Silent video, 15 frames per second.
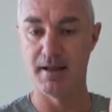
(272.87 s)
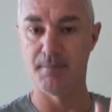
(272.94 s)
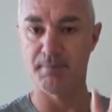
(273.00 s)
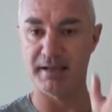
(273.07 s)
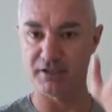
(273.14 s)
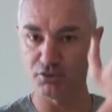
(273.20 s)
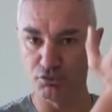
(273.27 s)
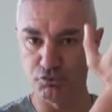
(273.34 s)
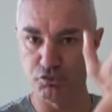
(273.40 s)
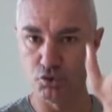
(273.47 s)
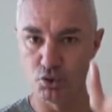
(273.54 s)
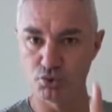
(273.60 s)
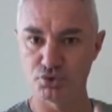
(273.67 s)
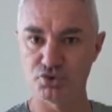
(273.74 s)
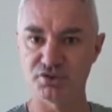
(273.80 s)
para que o
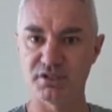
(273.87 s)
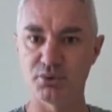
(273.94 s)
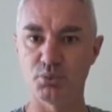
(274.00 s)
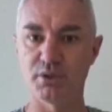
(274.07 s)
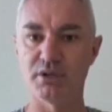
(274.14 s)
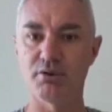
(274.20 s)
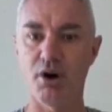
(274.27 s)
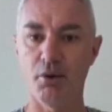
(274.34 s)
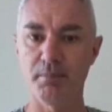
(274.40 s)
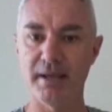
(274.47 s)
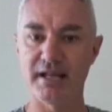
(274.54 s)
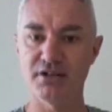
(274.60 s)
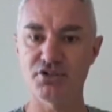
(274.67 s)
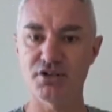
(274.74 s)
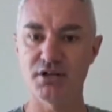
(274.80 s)
fluxo sanguíneo
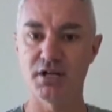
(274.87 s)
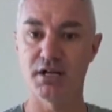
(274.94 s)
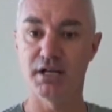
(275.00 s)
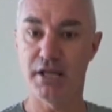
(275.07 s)
aumente